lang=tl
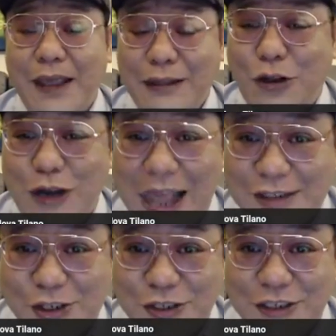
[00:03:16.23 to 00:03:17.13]
into
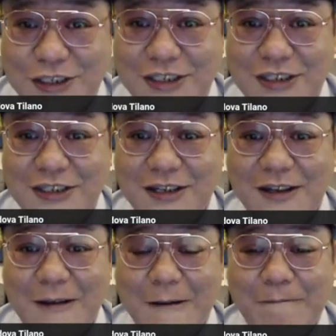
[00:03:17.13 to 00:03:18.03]
lessons.
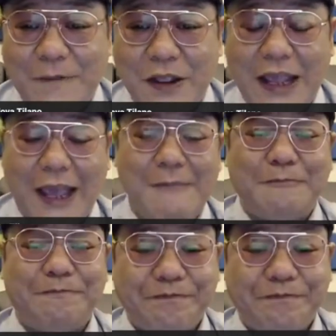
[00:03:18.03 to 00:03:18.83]
Okay?